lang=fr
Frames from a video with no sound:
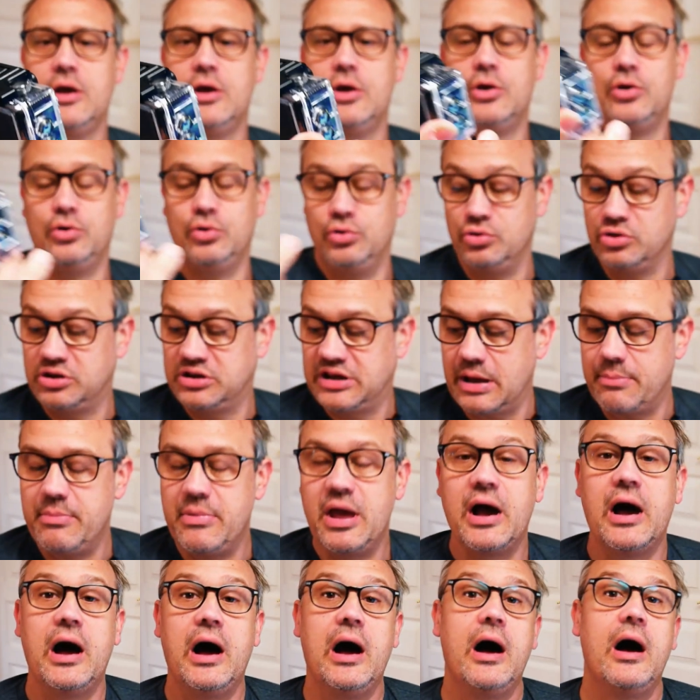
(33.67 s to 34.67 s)
Une
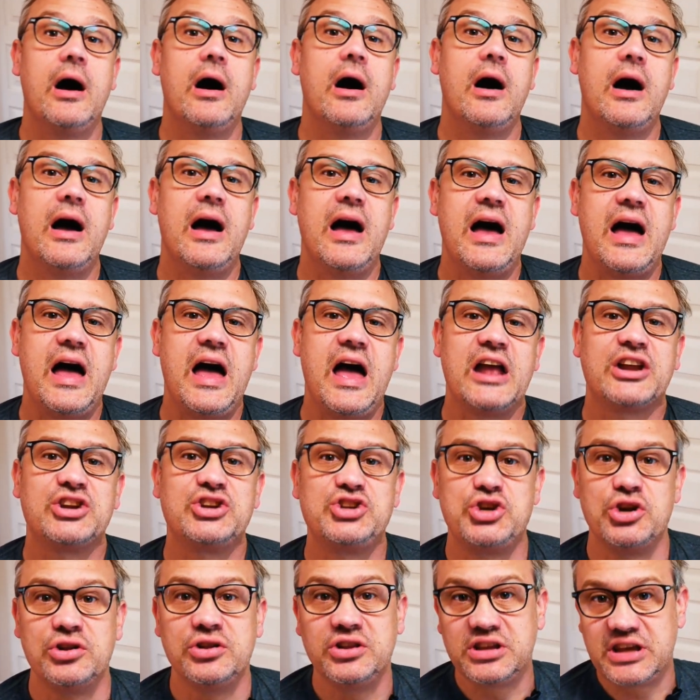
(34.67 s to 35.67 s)
caméra
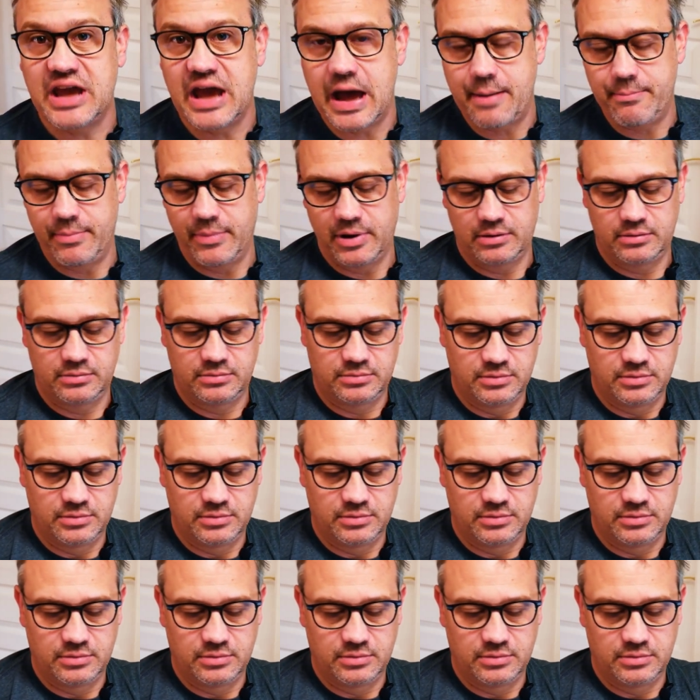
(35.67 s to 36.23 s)
action cam,